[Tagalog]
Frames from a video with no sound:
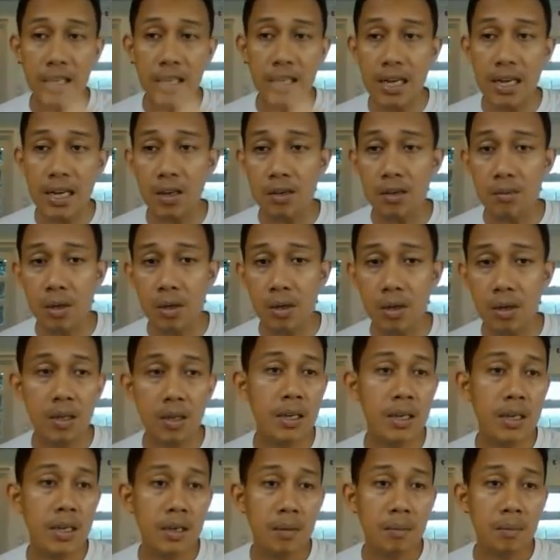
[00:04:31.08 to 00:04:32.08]
gagawin
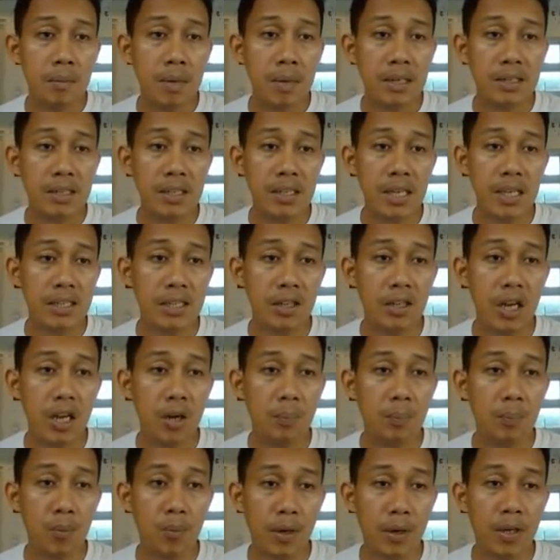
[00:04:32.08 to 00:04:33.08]
mo, magsasign
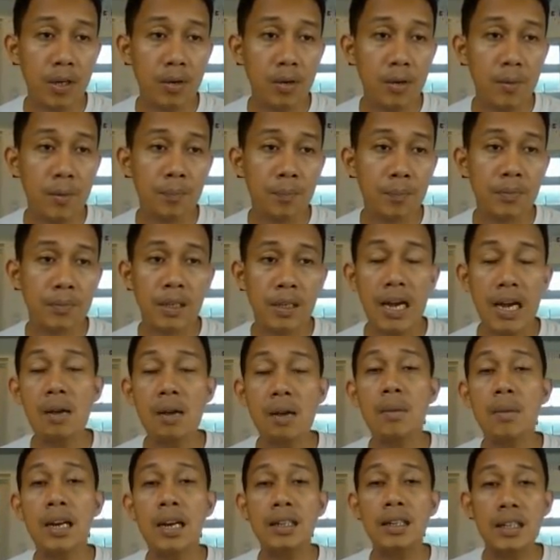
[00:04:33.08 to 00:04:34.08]
out po kayo.
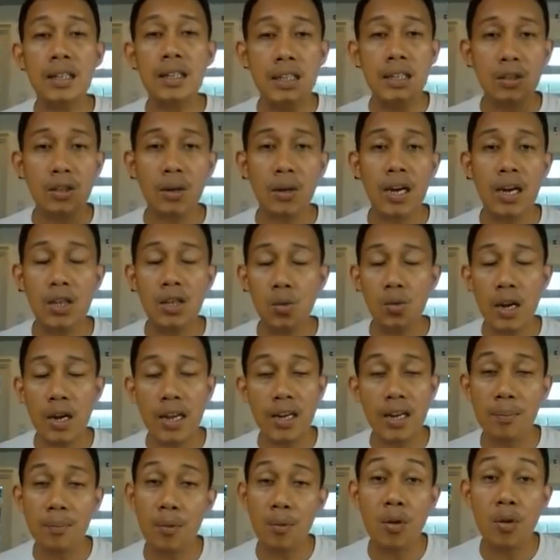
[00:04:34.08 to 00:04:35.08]
Ang maganda dito guys,
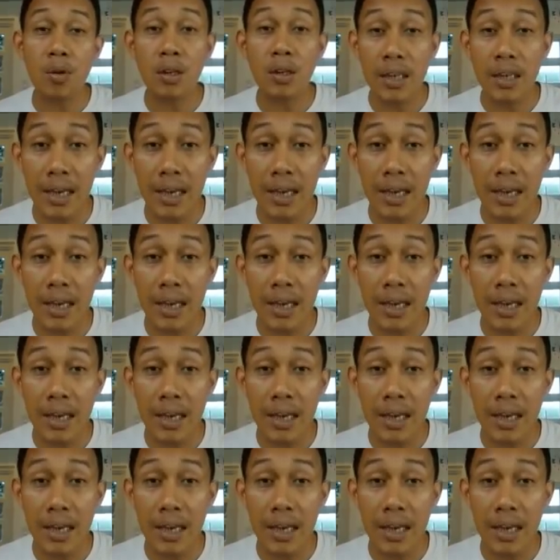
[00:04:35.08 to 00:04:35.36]
wala na pong